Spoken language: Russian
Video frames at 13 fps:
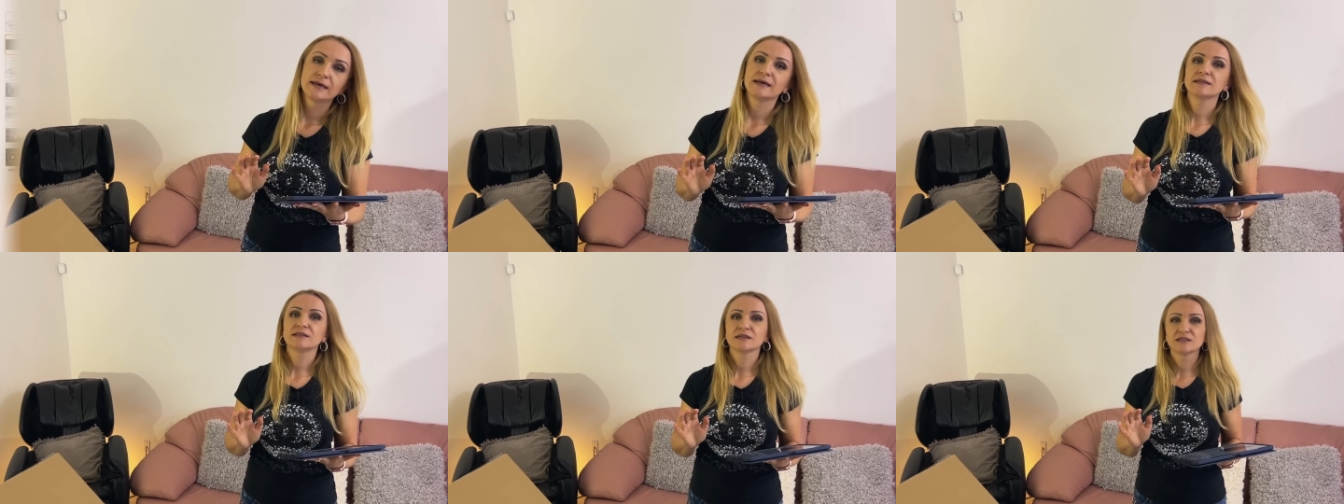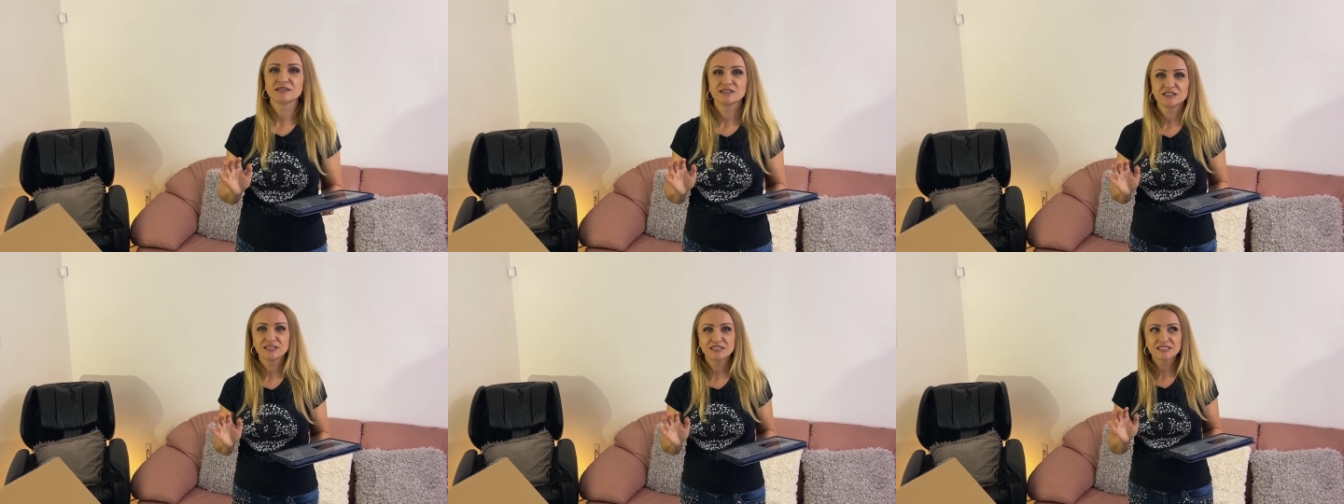это
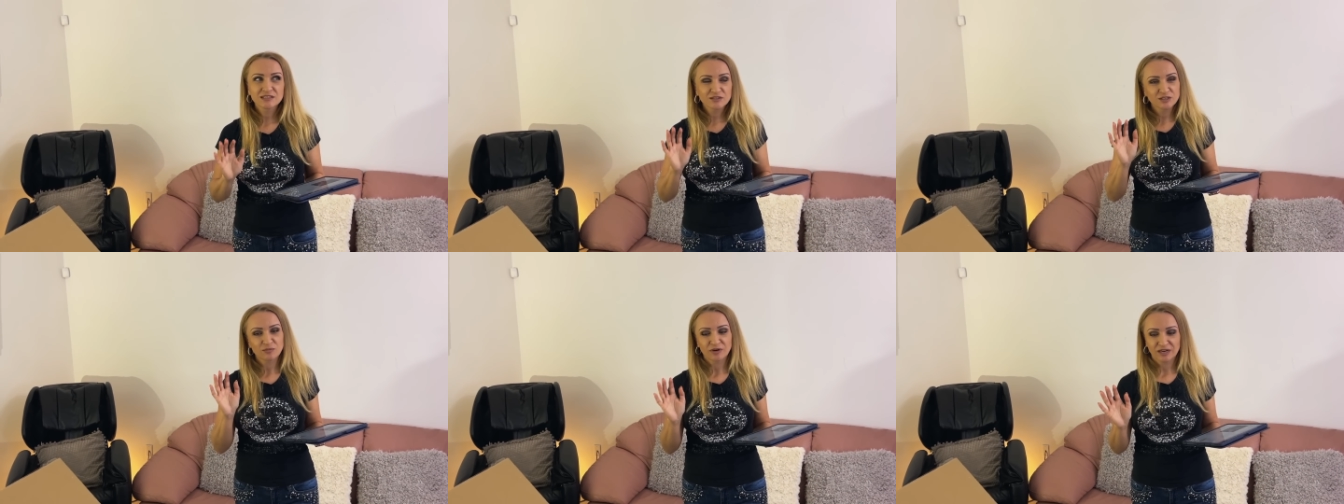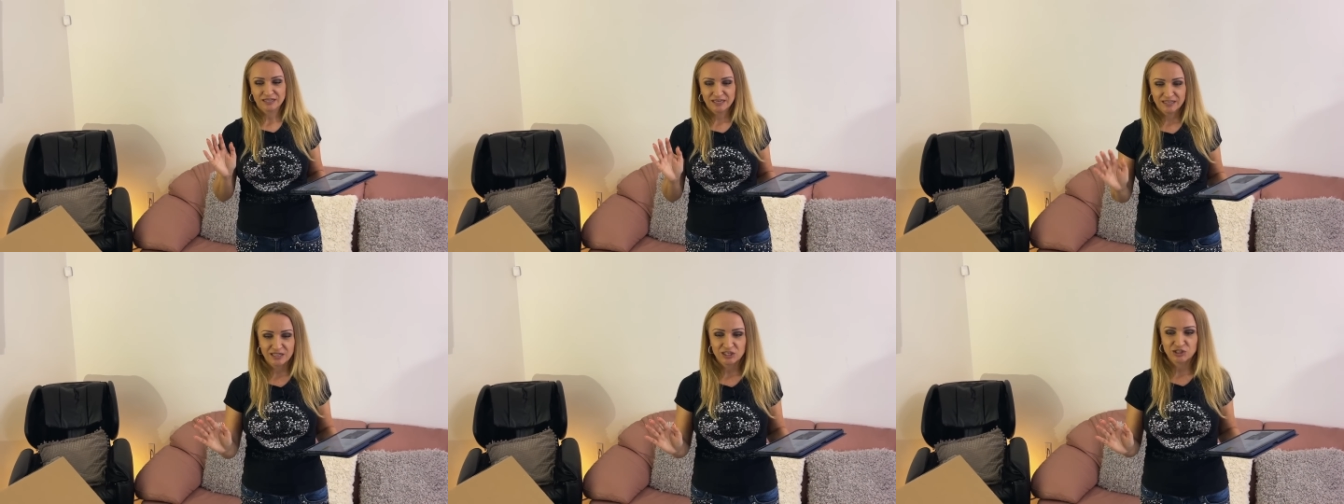не совсем пока
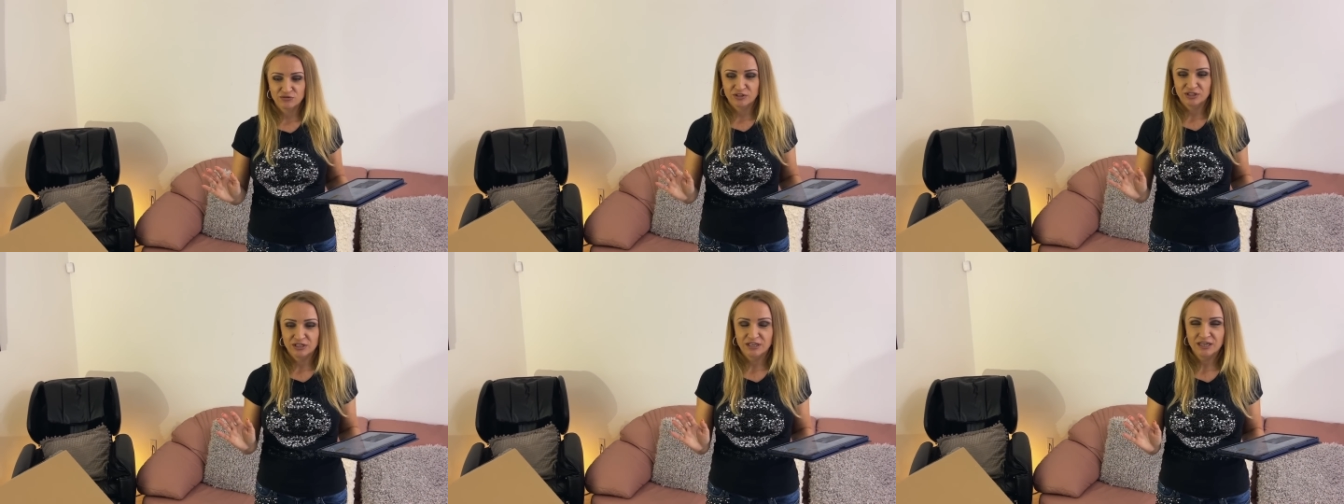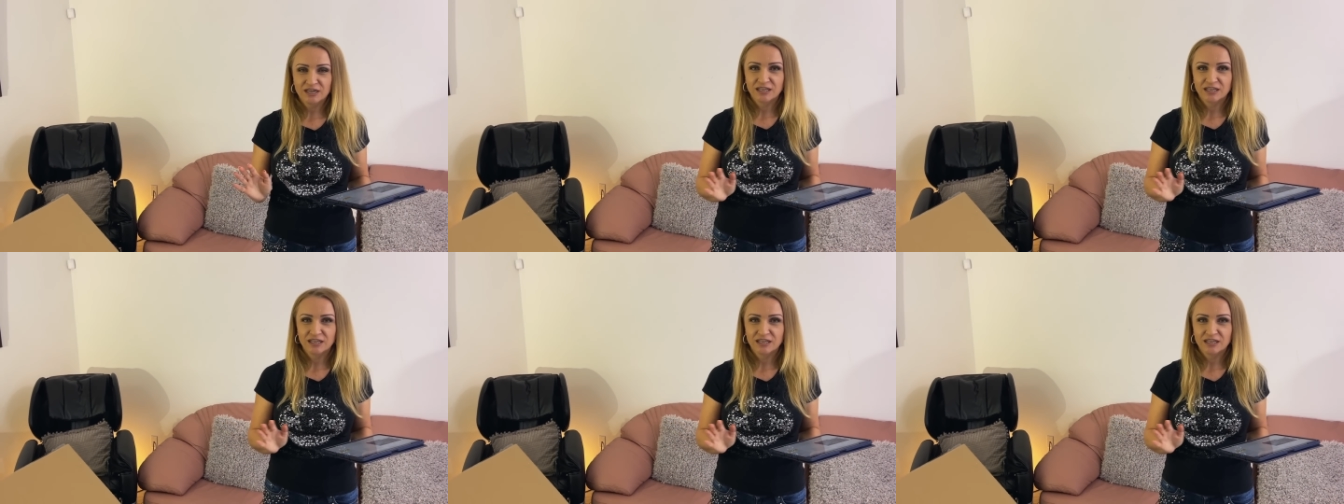для нашего интерьера.